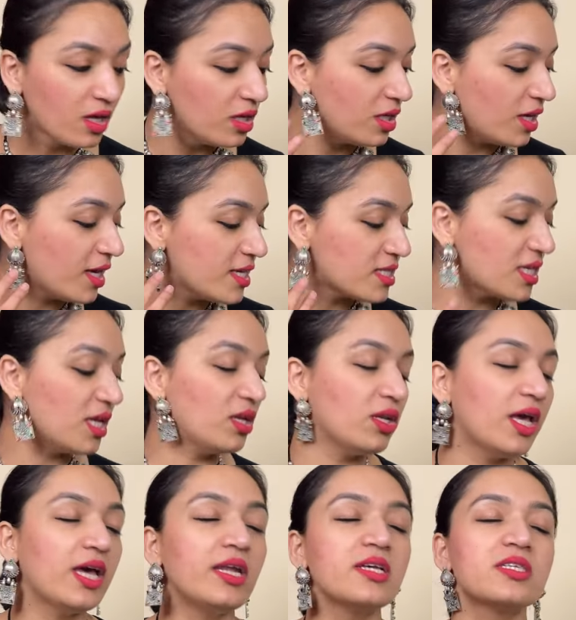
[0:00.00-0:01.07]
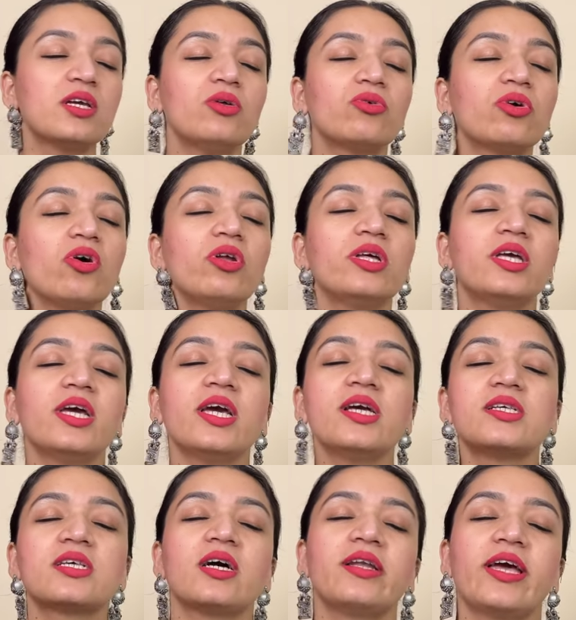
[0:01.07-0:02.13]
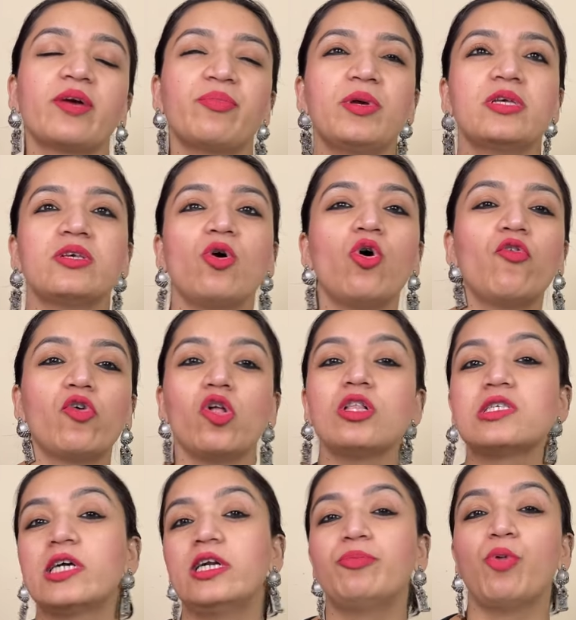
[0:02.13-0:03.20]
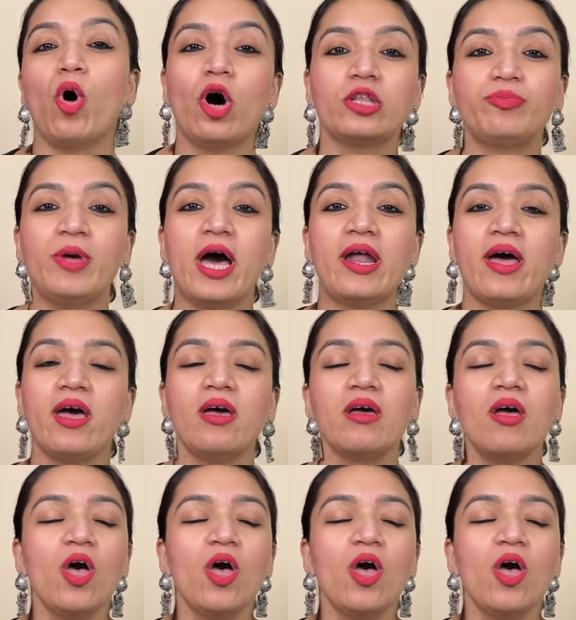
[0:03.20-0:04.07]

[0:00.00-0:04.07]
ये इसकी इयर की लुक है और ये इसका नेक है ओवरऑल सेट बहुत प्यारा है